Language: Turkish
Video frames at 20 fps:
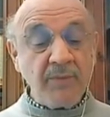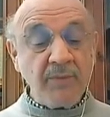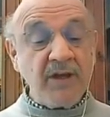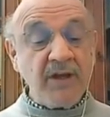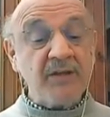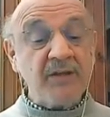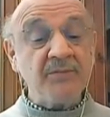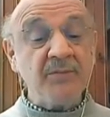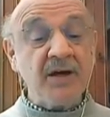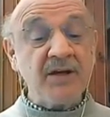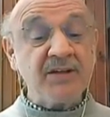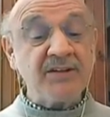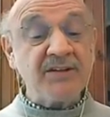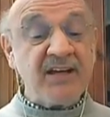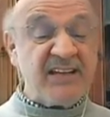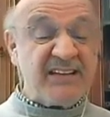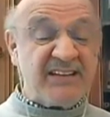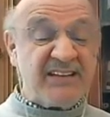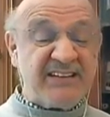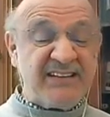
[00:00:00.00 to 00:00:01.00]

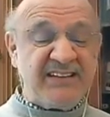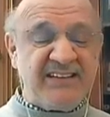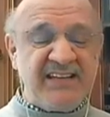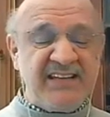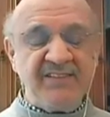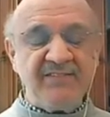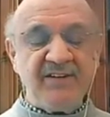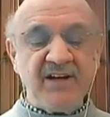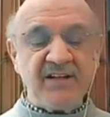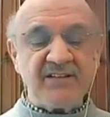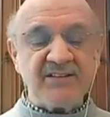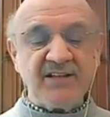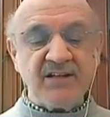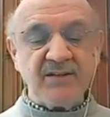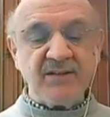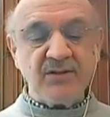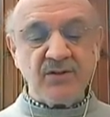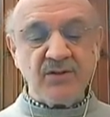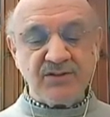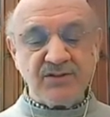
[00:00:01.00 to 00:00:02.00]
Myanmar'da
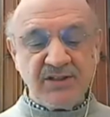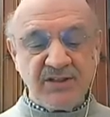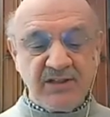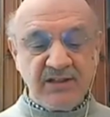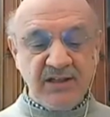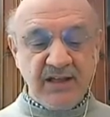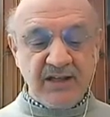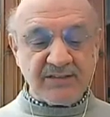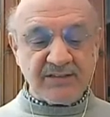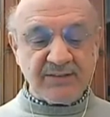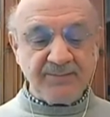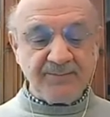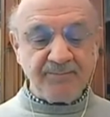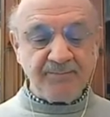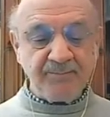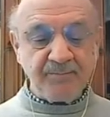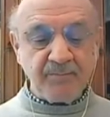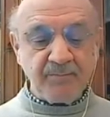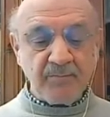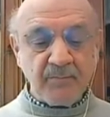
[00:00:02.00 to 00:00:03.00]
devasa gösteriler.
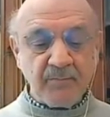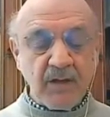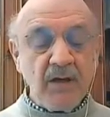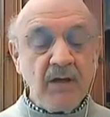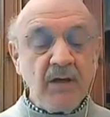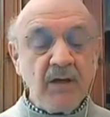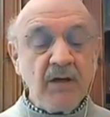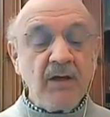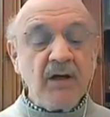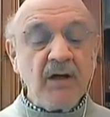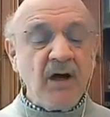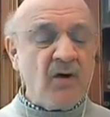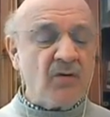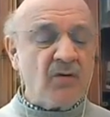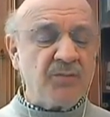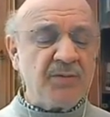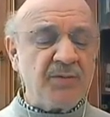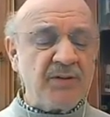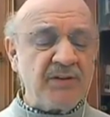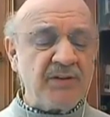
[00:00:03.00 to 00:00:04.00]

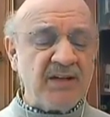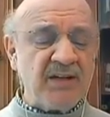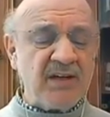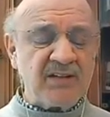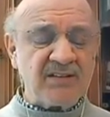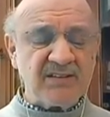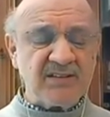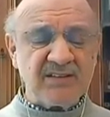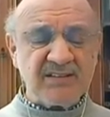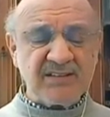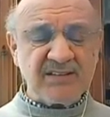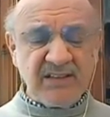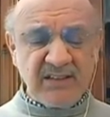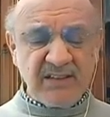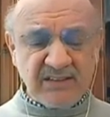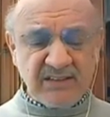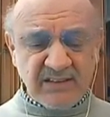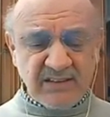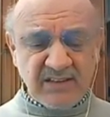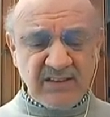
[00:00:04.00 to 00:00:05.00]
Avrupalılar
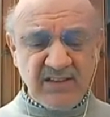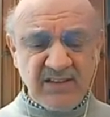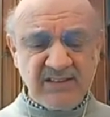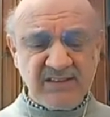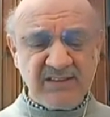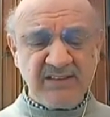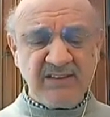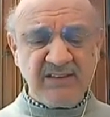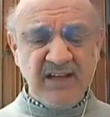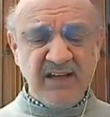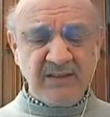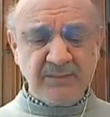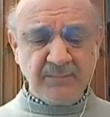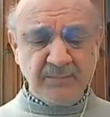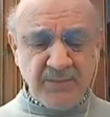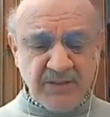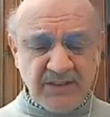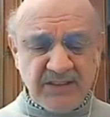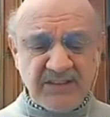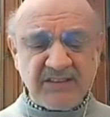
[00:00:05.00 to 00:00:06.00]
sağlık
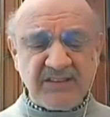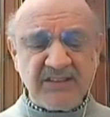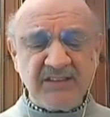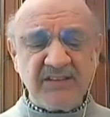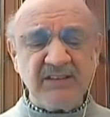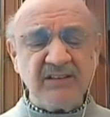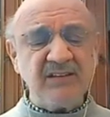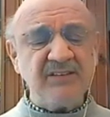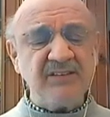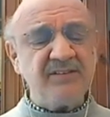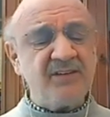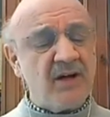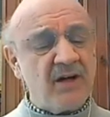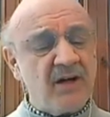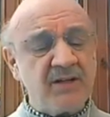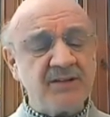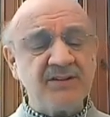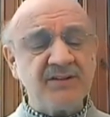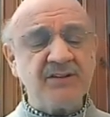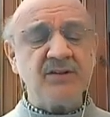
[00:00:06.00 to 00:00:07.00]
krizinden bıktı ve
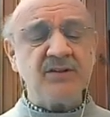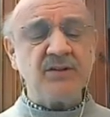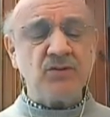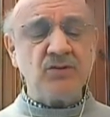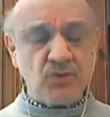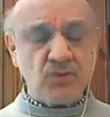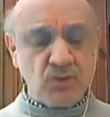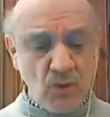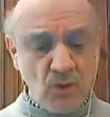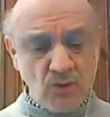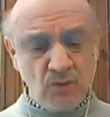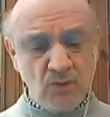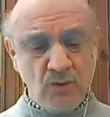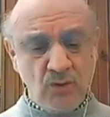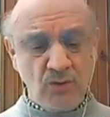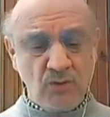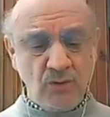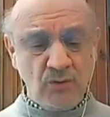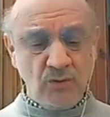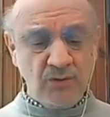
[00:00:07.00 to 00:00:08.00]
artık çok
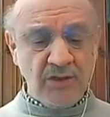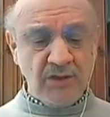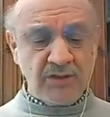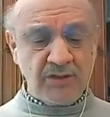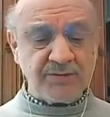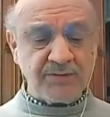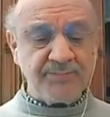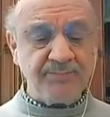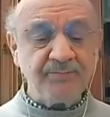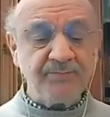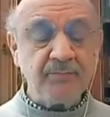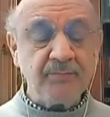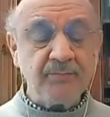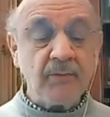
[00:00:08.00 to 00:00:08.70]
yorgunlar.